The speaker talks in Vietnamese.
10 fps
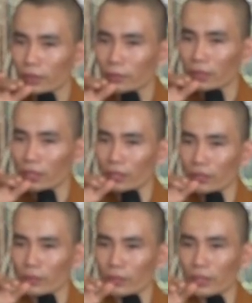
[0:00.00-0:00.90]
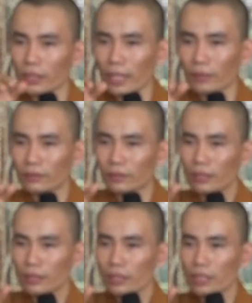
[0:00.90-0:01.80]
Còn mình khó chịu là khi nào?
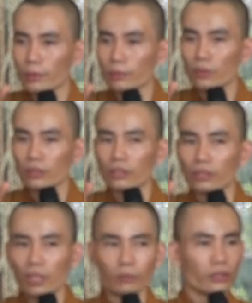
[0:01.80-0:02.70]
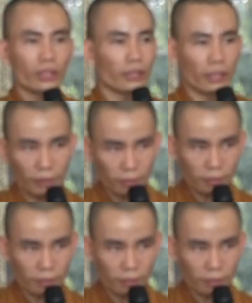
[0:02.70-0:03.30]
Khi mình muốn đường nó không có xe chạy,